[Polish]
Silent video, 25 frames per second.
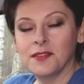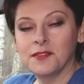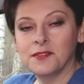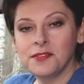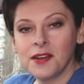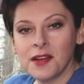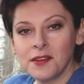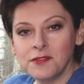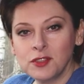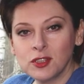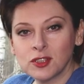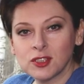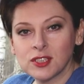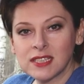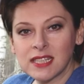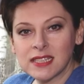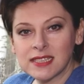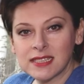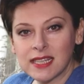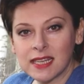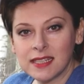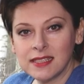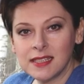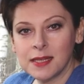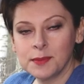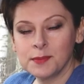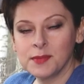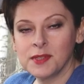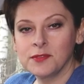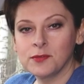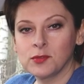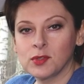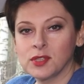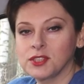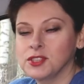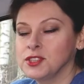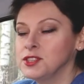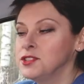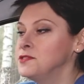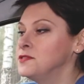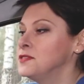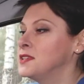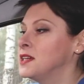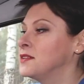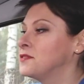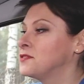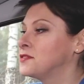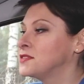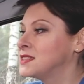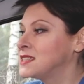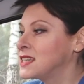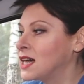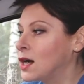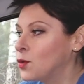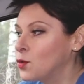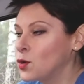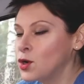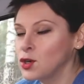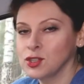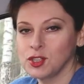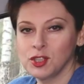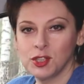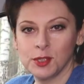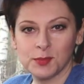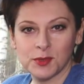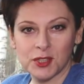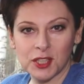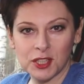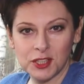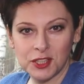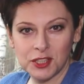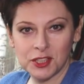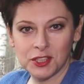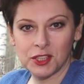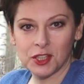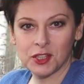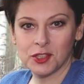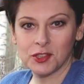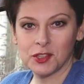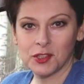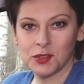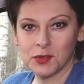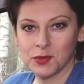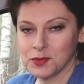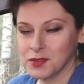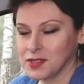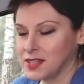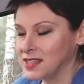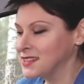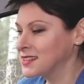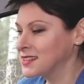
Wewnątrz zostajemy właściwie w całości przeniesioną